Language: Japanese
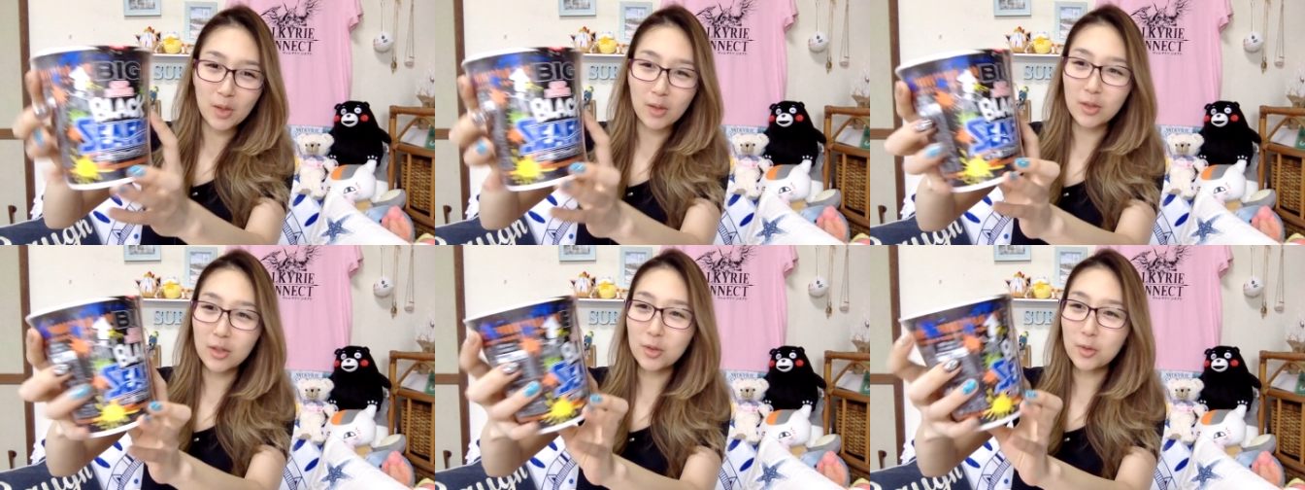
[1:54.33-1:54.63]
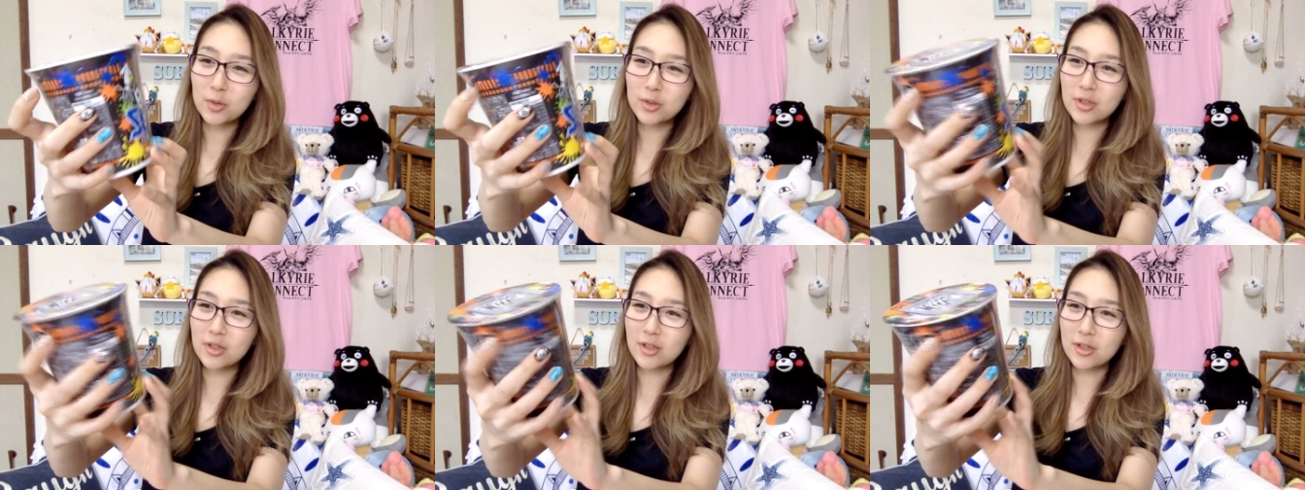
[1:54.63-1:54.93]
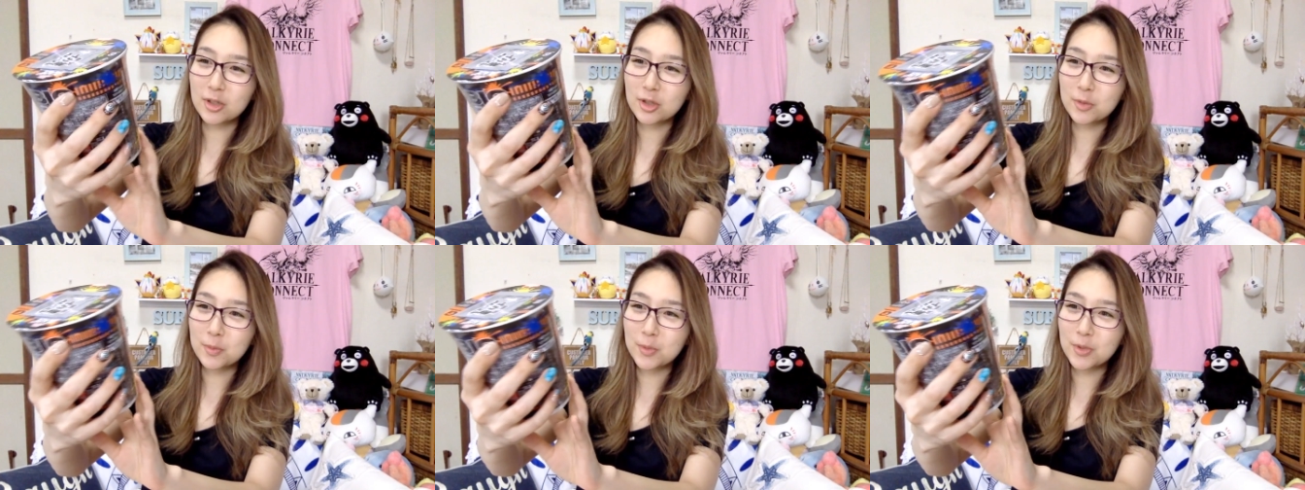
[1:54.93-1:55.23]
あれこれなん
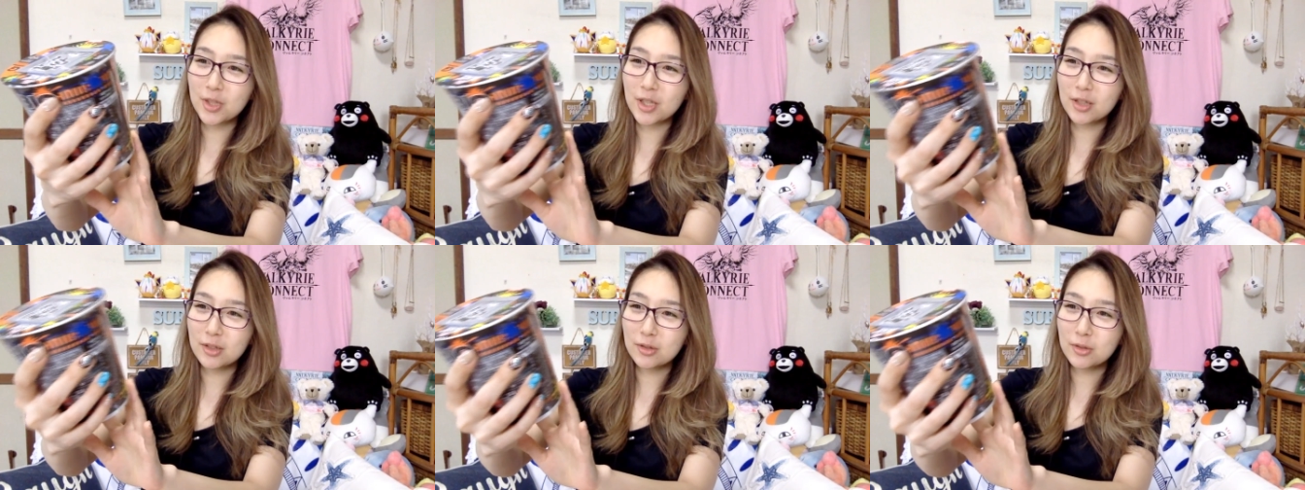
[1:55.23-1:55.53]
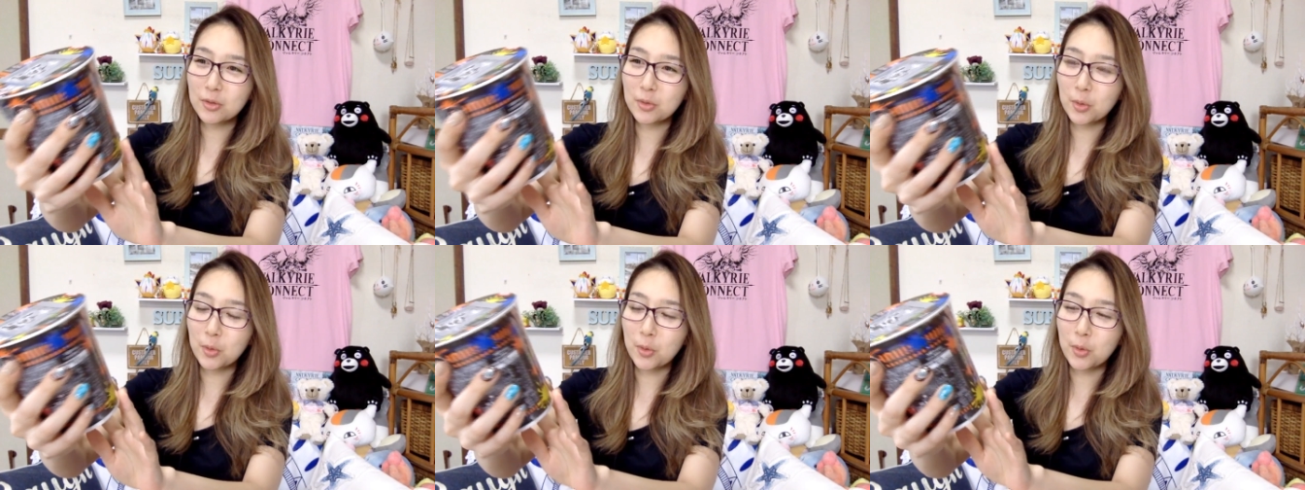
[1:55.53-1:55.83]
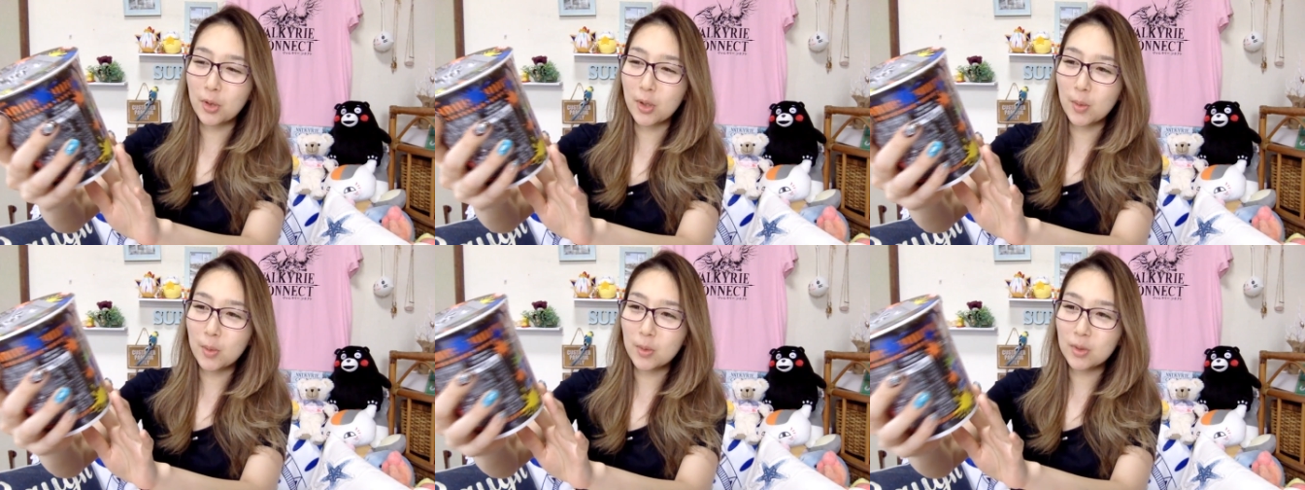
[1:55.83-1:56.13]
かスプラトゥーンと
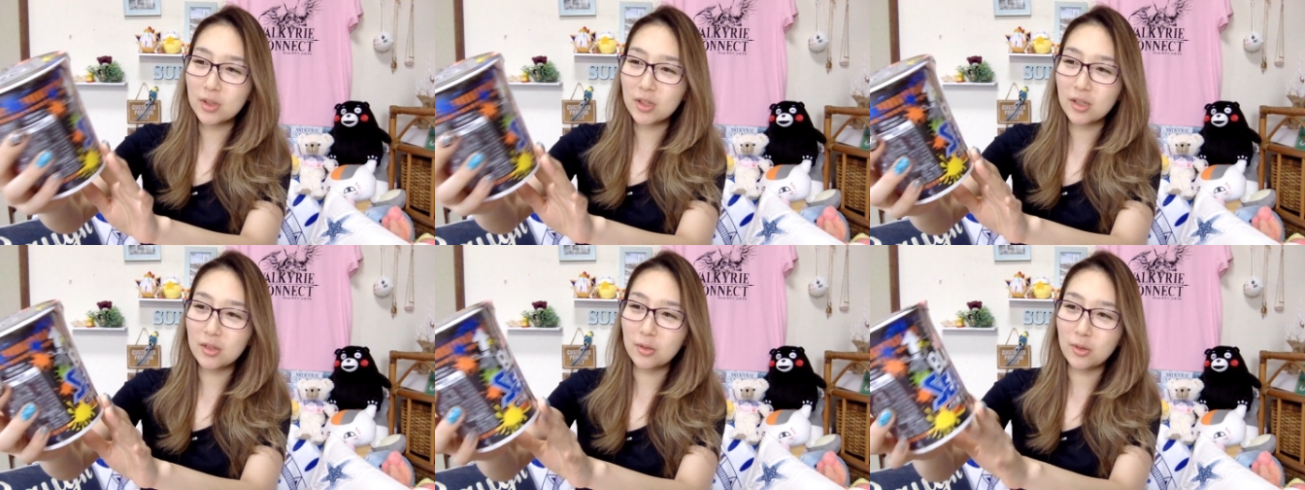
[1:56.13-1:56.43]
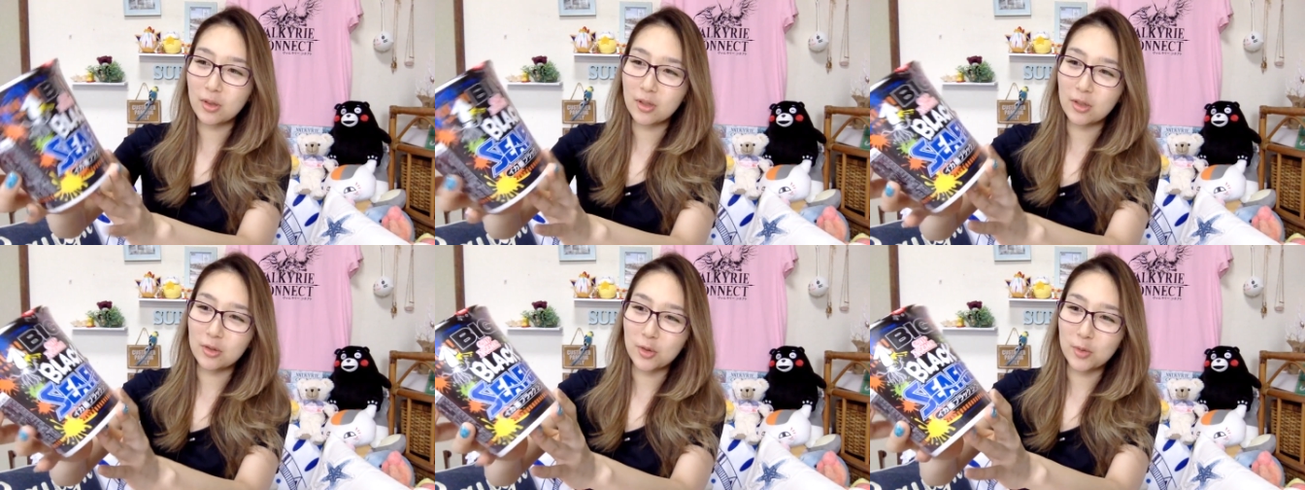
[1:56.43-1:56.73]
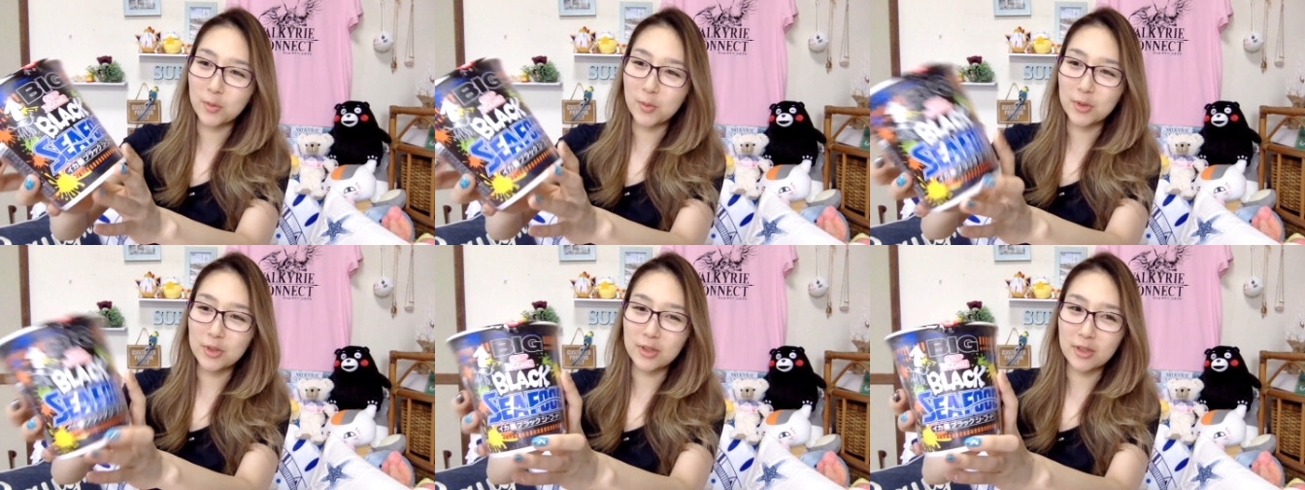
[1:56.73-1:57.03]
コラボってんのかな
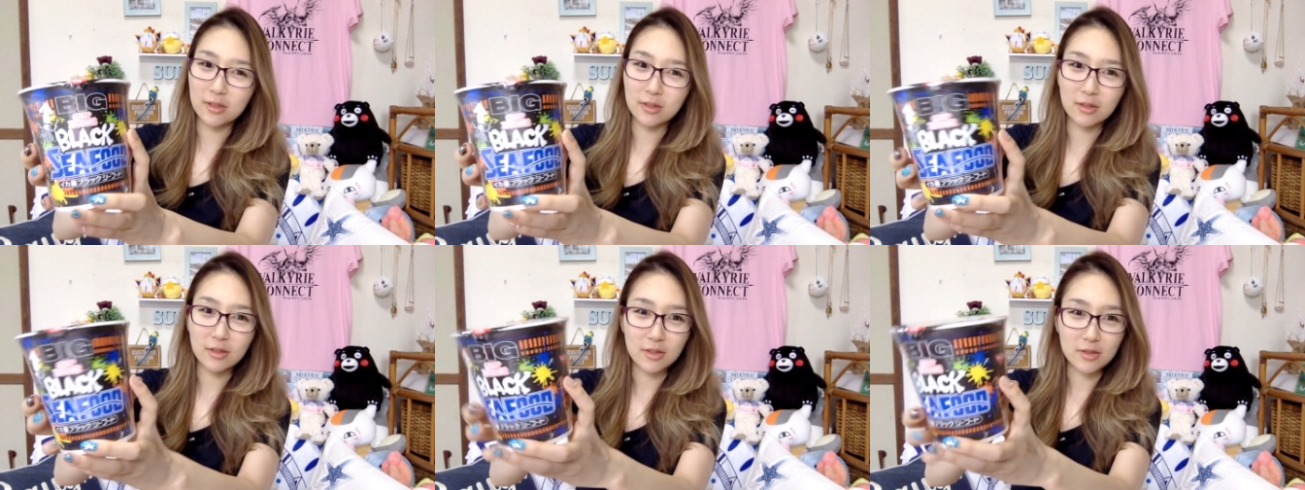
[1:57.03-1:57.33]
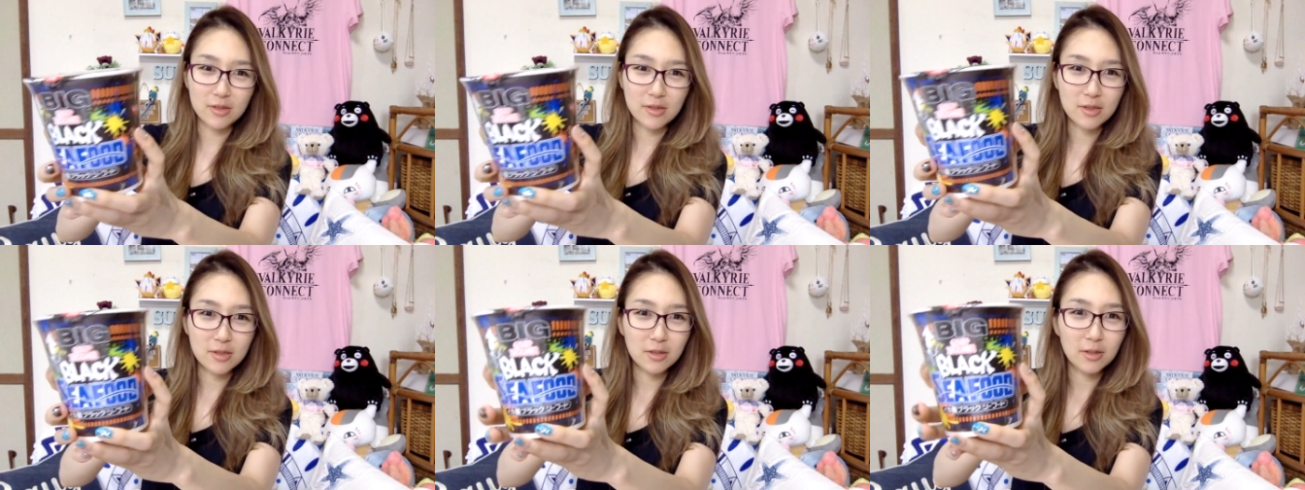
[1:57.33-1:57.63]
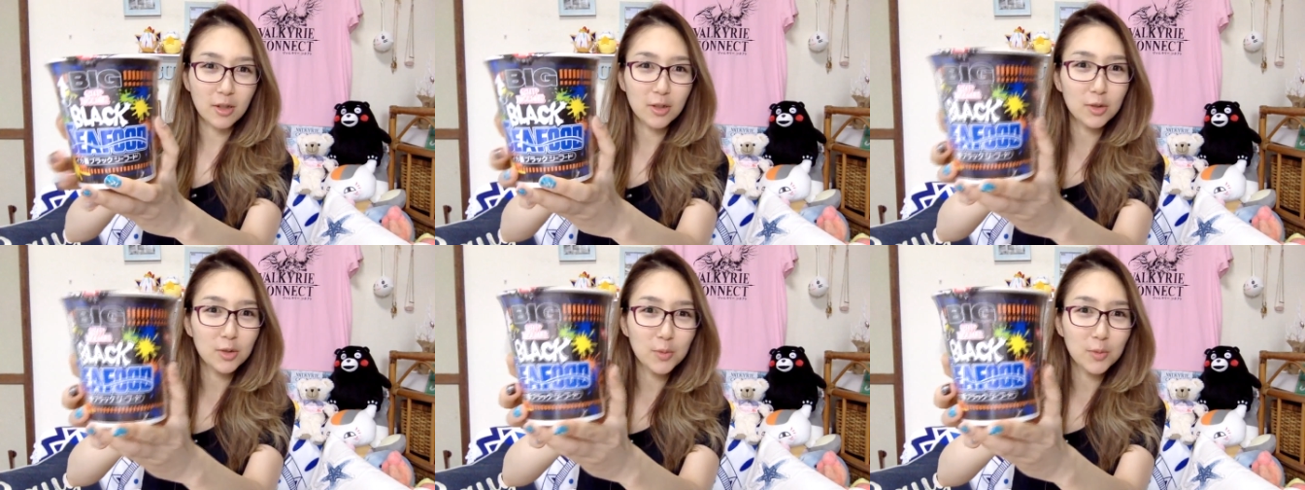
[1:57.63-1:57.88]
と思ったらなんか違